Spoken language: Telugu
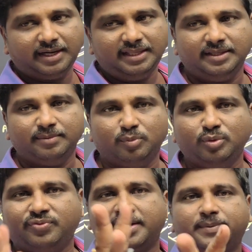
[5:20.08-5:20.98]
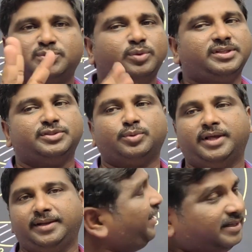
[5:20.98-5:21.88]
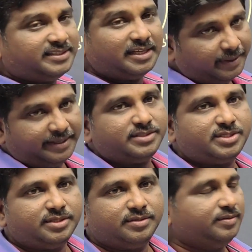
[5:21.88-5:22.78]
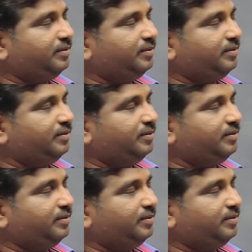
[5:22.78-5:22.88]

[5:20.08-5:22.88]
అంటే ఈ మూడు ఫార్ములాస్ కూడా తెలిసి ఉండాలి మైనర్ సెగ్మెంట్స్